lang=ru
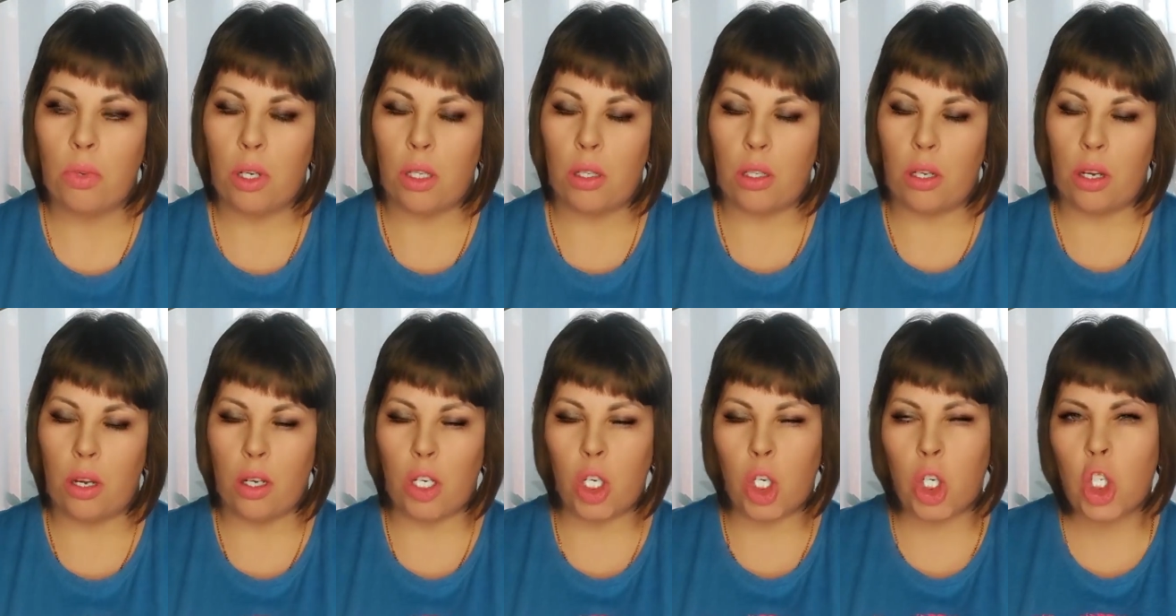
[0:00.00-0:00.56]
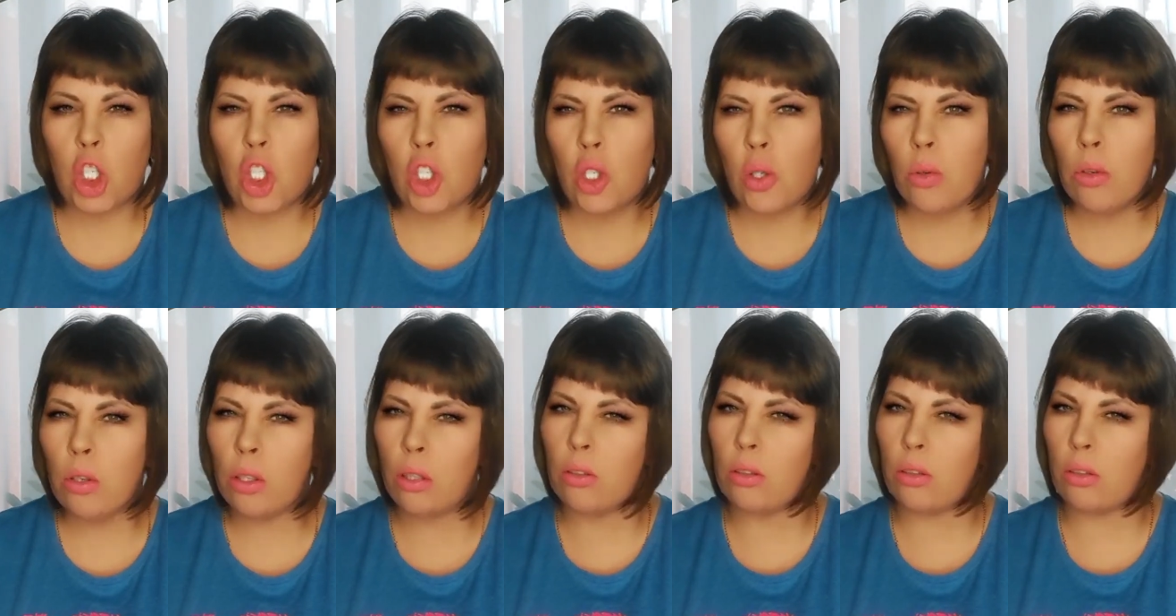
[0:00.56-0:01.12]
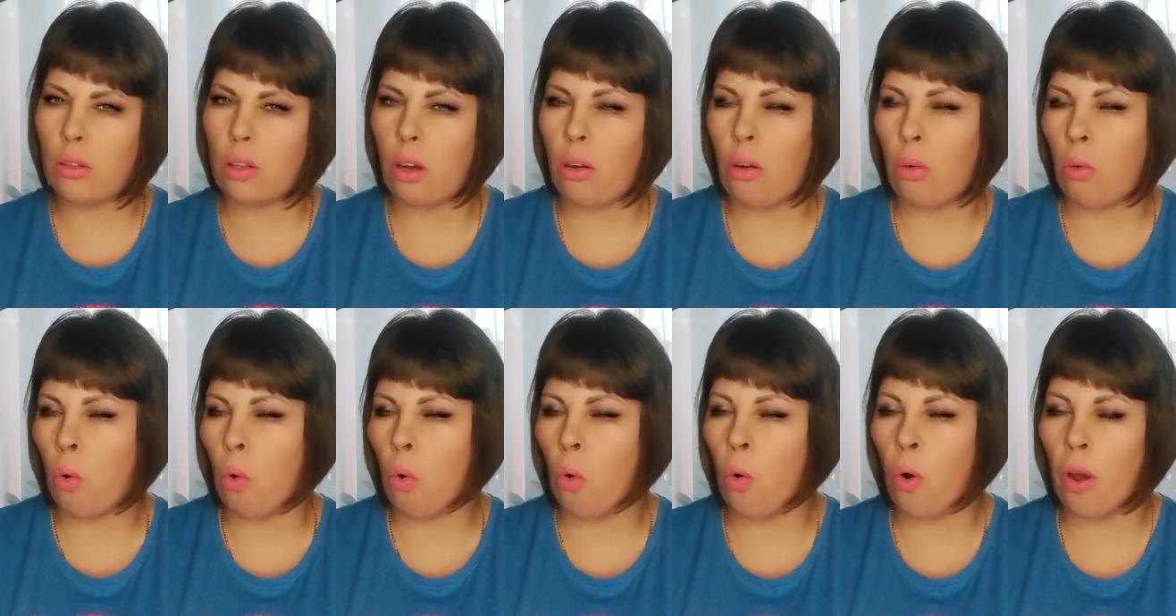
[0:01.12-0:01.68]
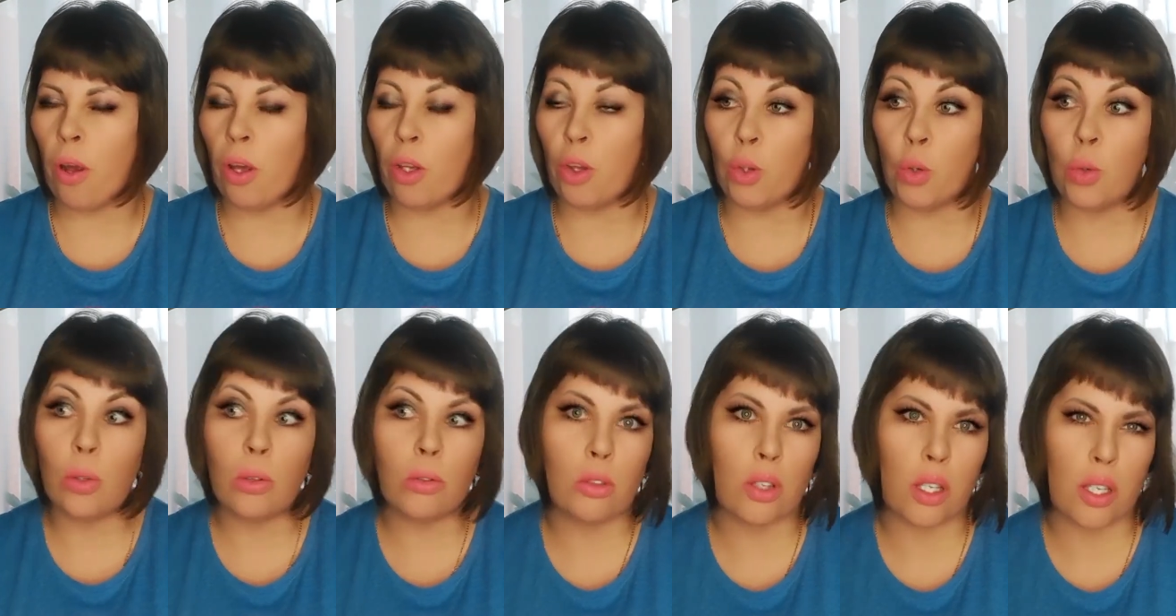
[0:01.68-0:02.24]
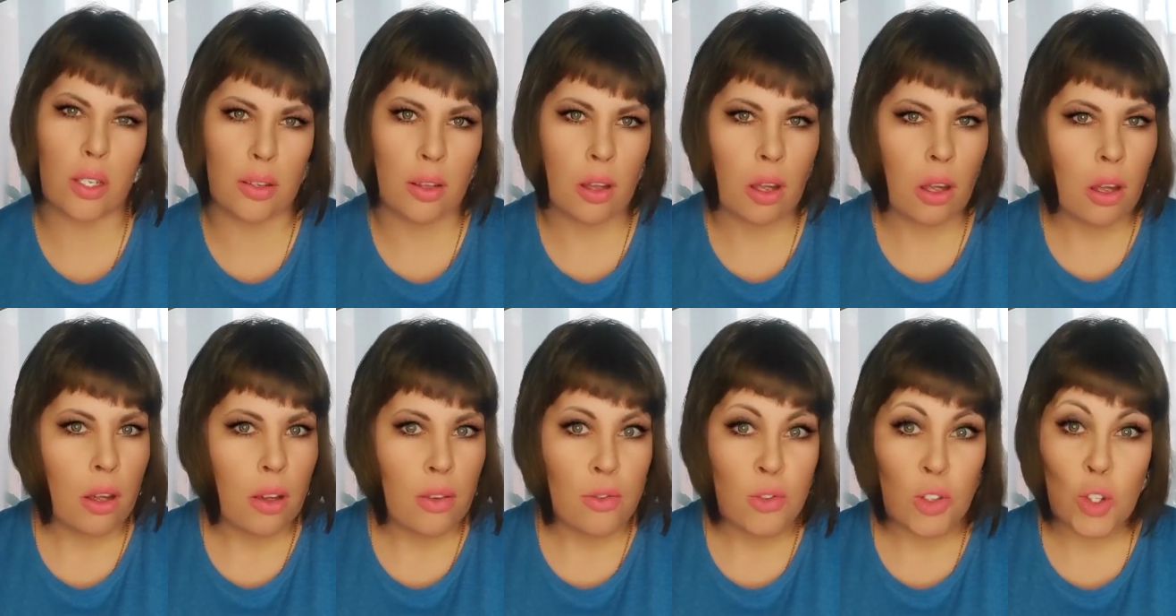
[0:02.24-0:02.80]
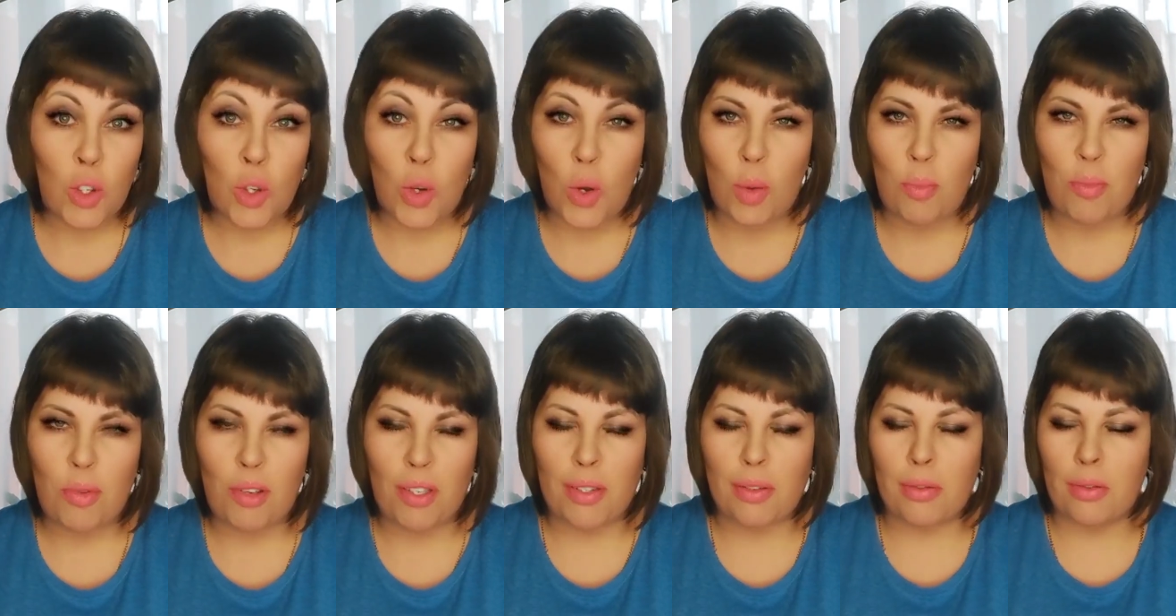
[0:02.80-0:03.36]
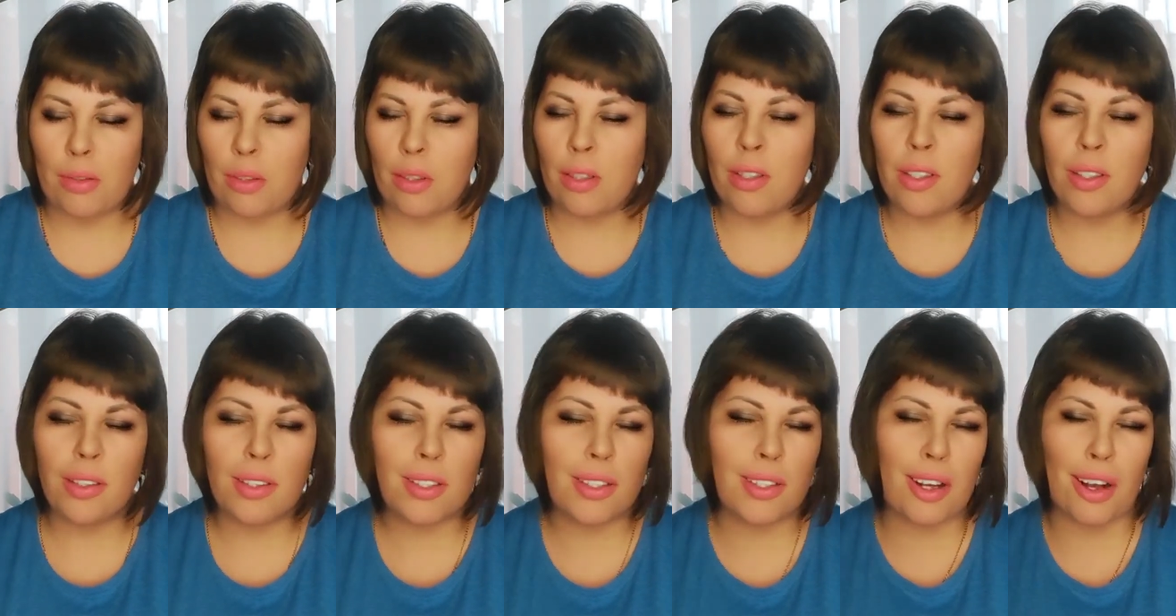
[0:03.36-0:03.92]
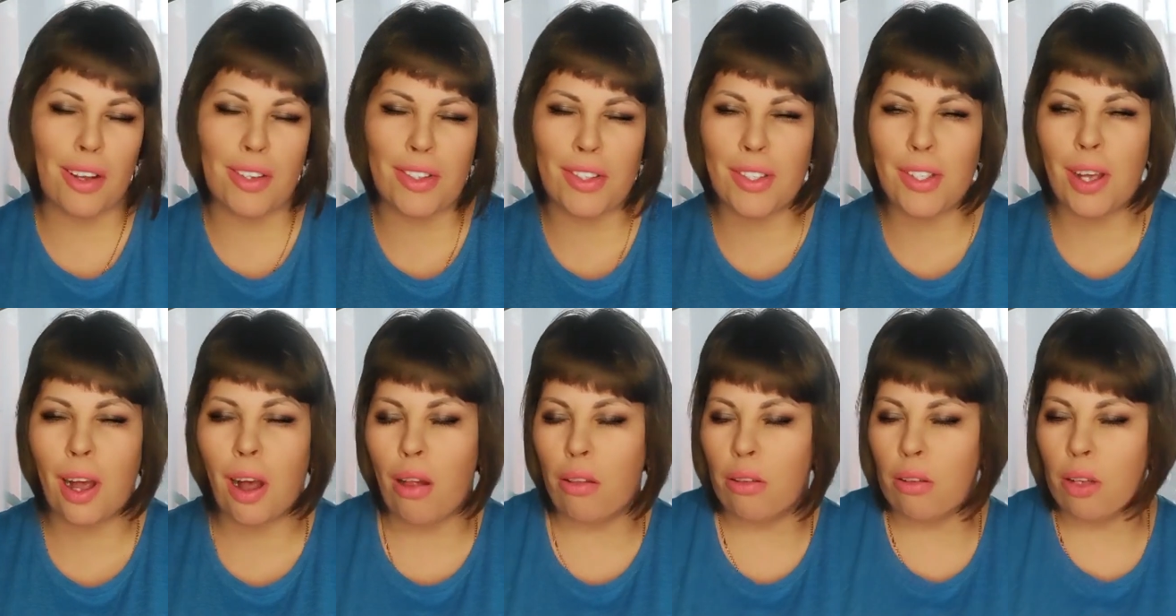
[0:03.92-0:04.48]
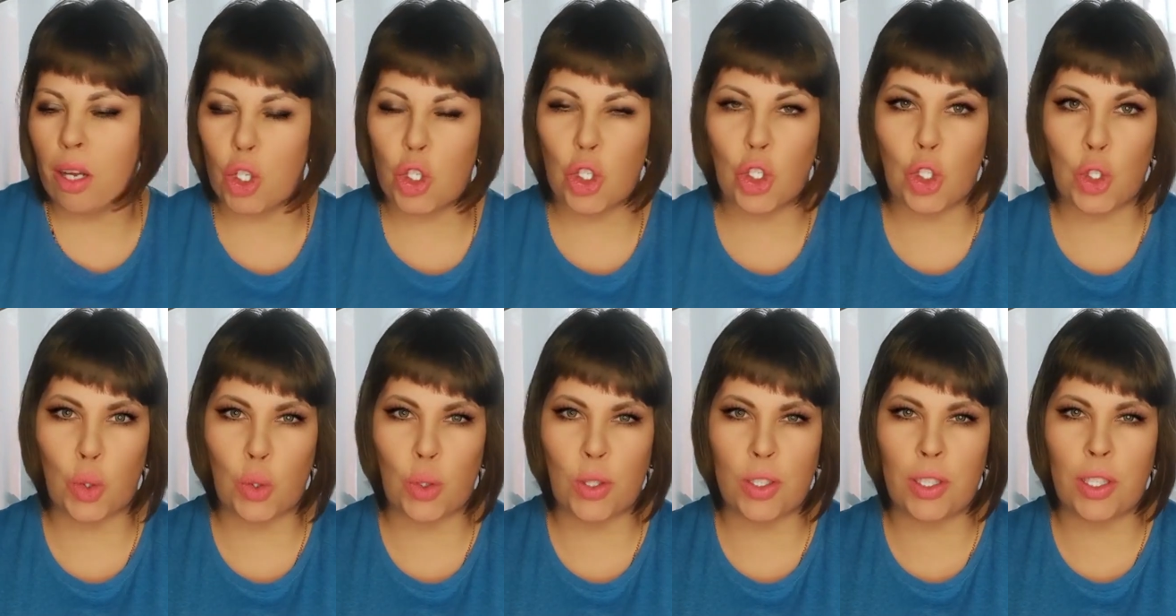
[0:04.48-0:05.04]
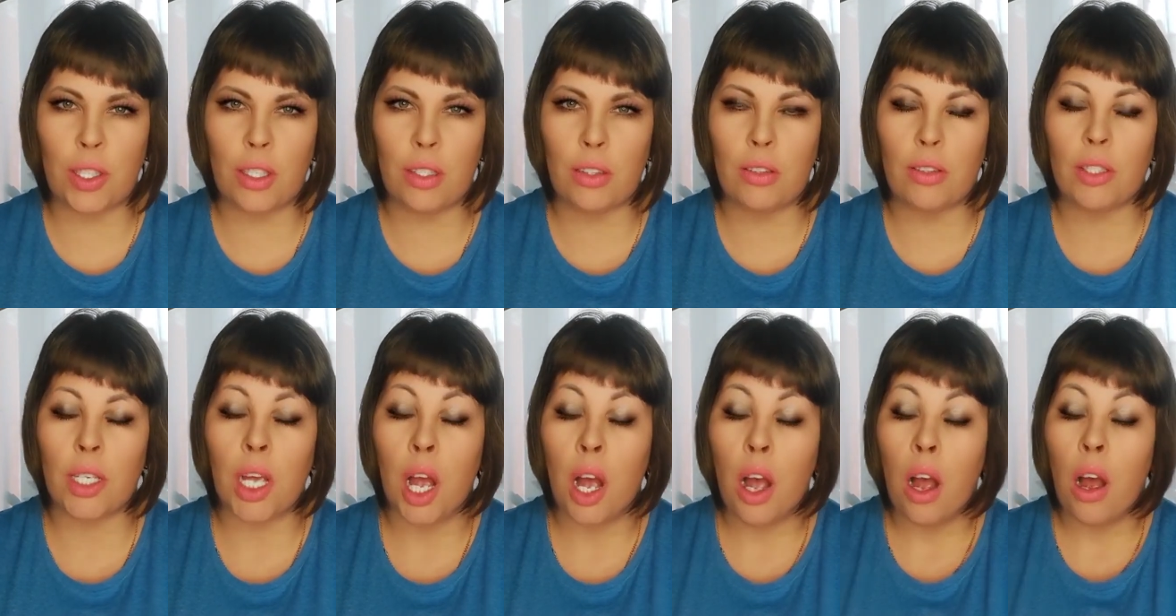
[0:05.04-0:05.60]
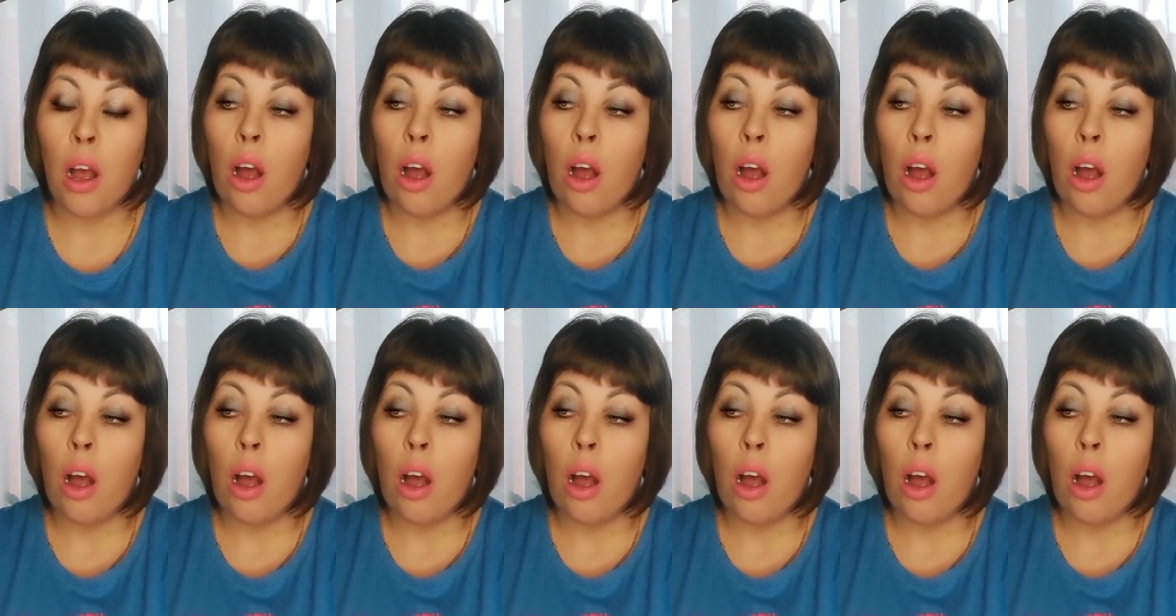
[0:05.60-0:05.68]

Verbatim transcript: Она, а что это такое? Ну, он ей все объяснил, сказал, как что делать.